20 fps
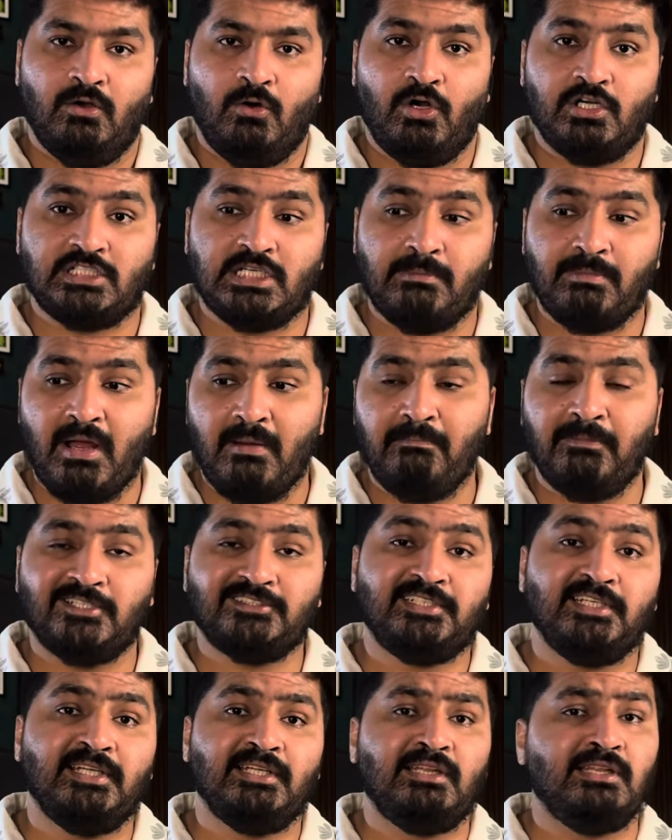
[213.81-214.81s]
और जब आप
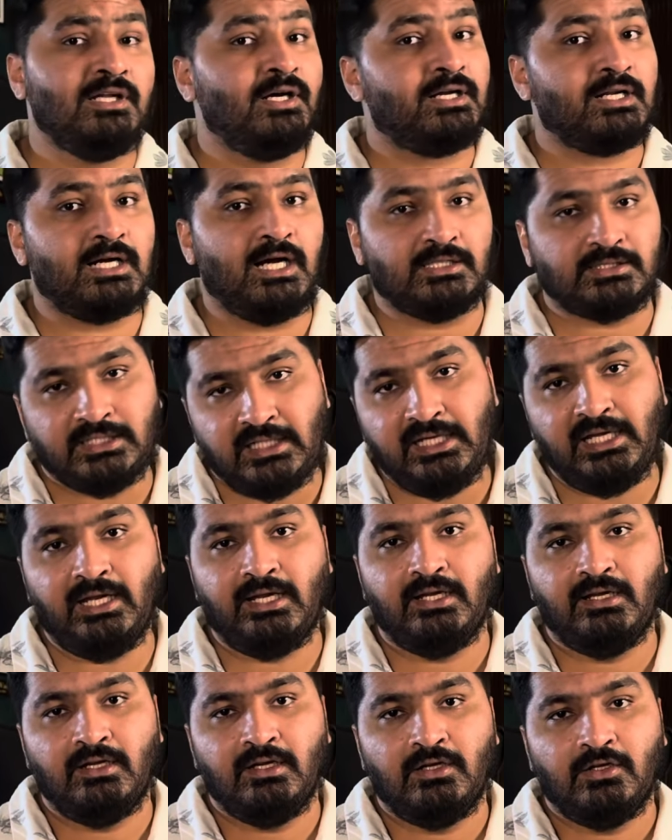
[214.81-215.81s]
मजीद लटकाते
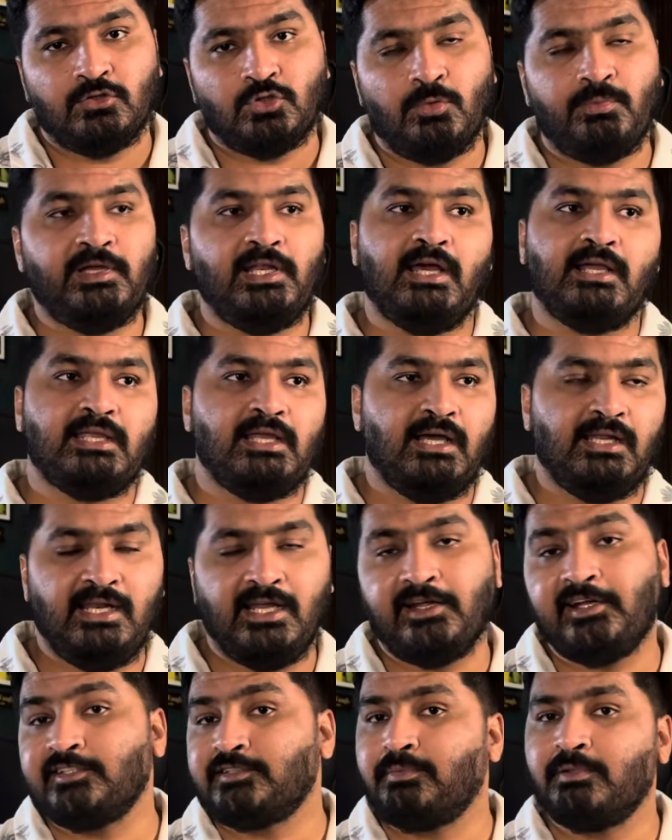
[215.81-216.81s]
हैं तो मेरा ख्याल है
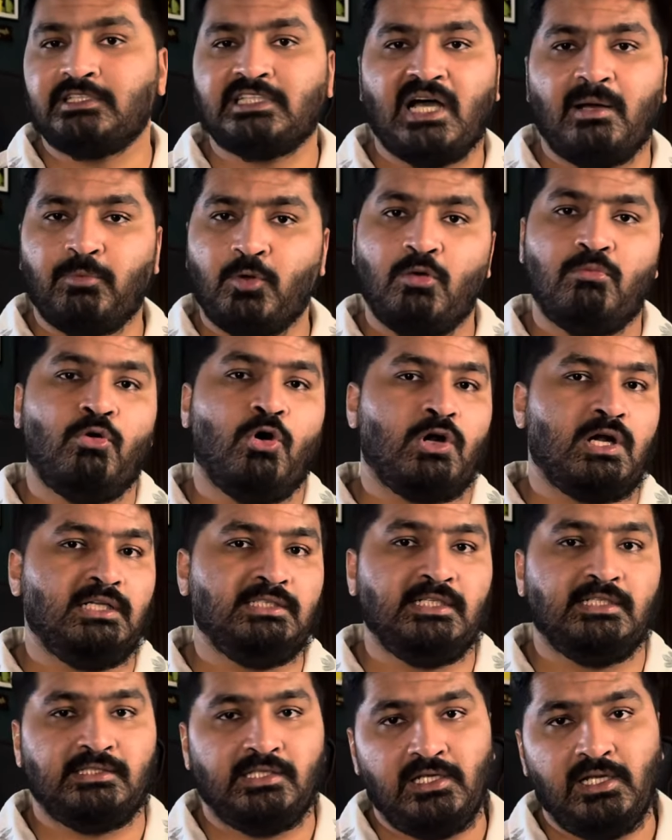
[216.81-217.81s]
किस्मत आपको मौका
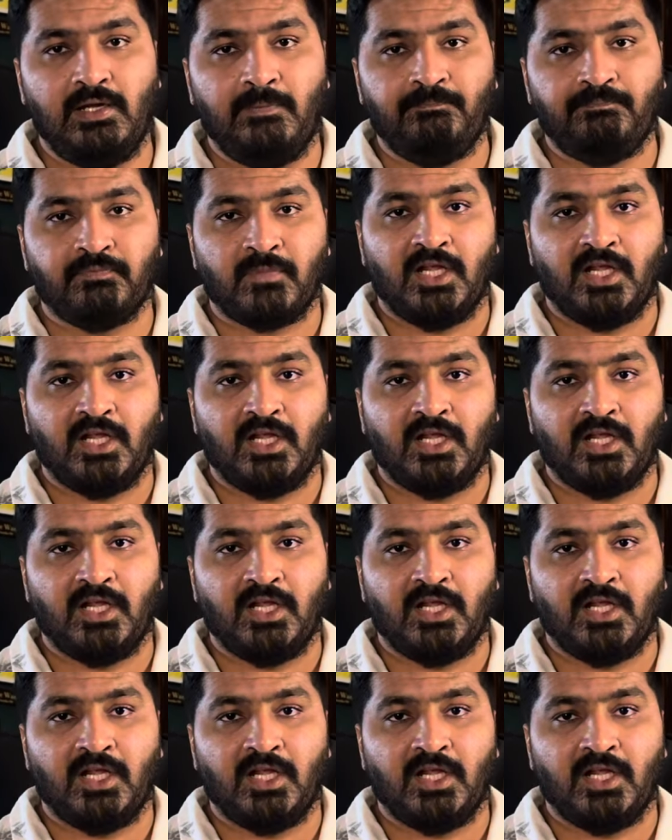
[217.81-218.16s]
देती है